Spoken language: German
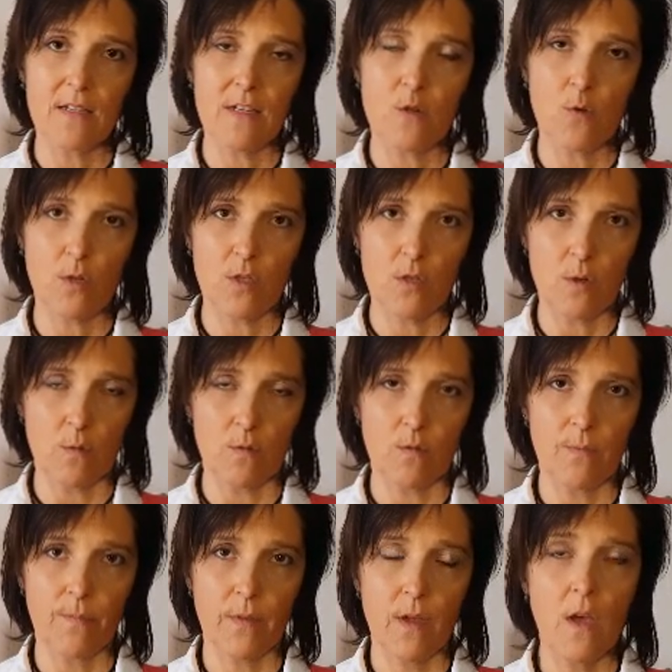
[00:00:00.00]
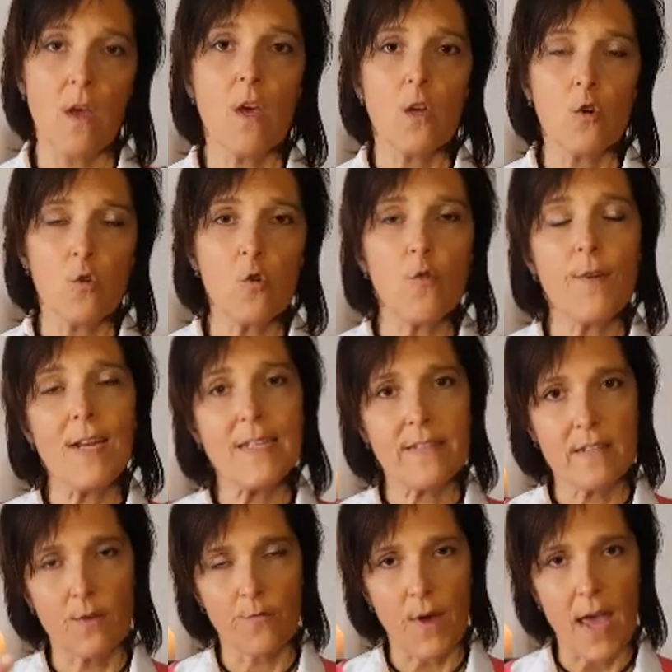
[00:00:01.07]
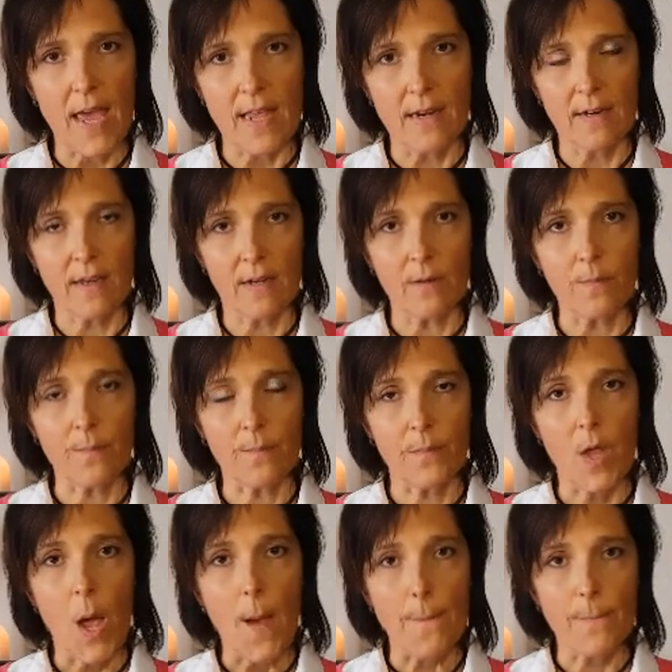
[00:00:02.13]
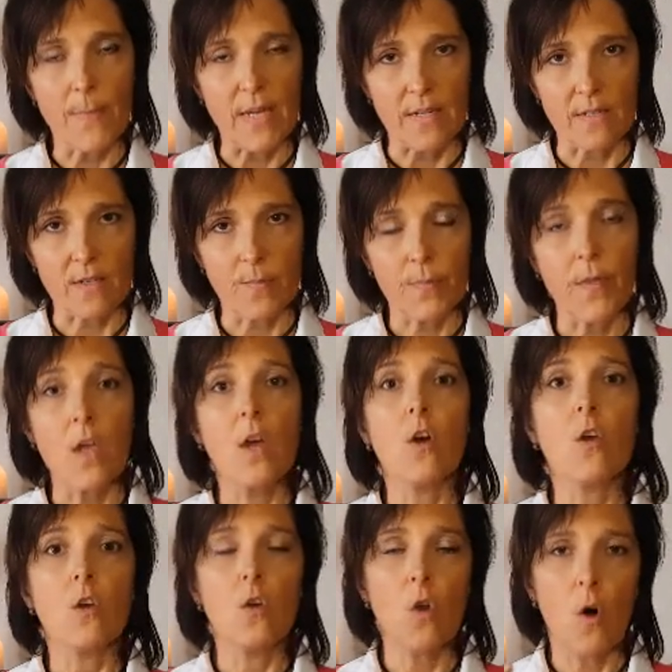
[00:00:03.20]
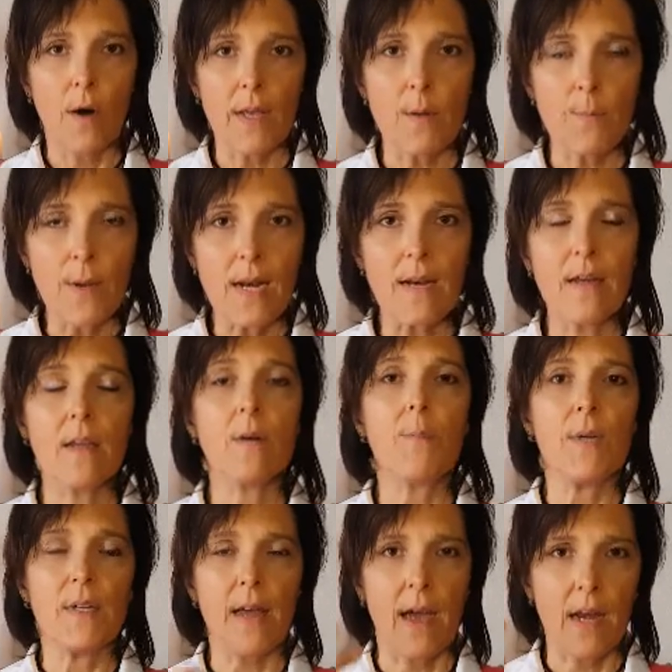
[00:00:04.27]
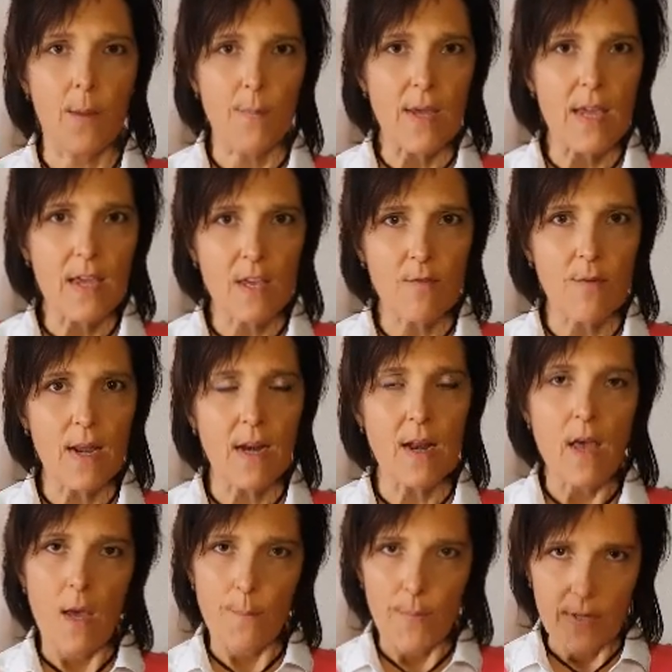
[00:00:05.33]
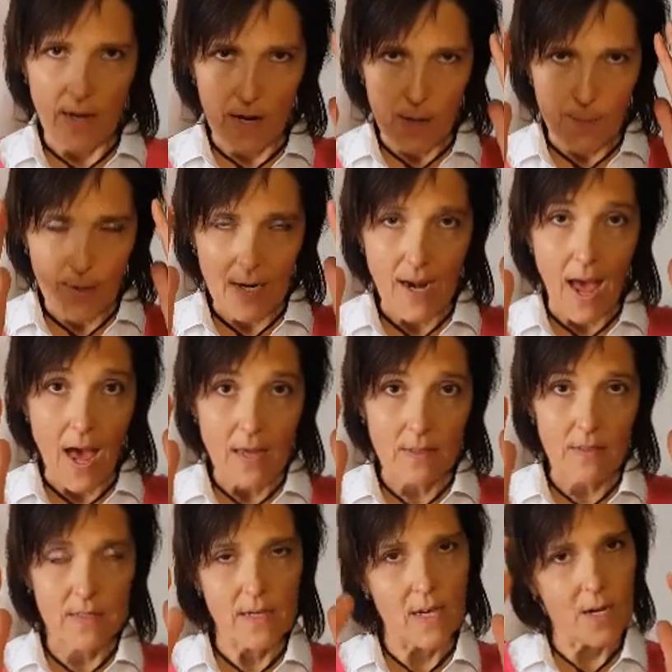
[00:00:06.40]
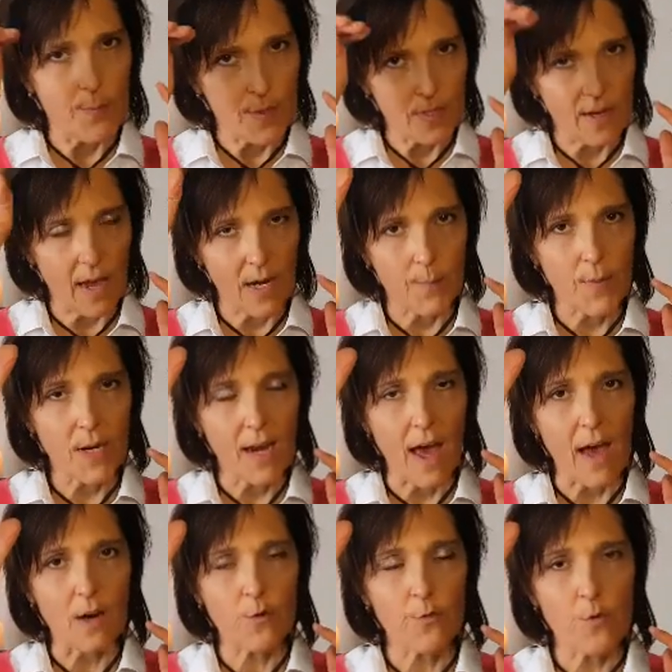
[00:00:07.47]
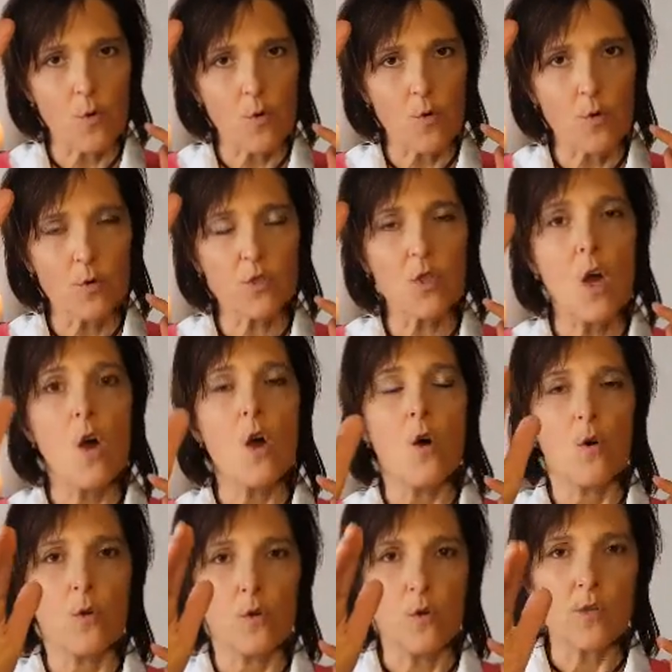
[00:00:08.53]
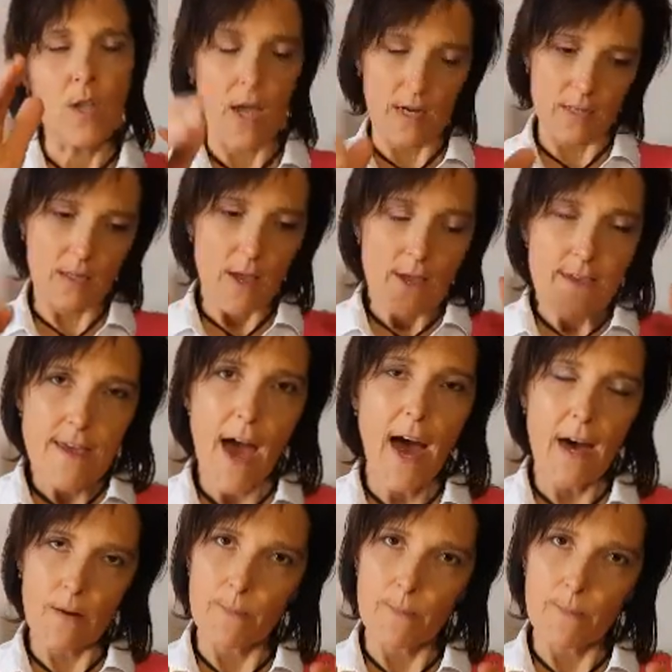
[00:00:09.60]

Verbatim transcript: Situation. Du willst sie verändern mit neuen Bildern, mit deinem Ich will, mit deinem klaren Ziel, mit deinem klaren Fokus und du sagst, ja,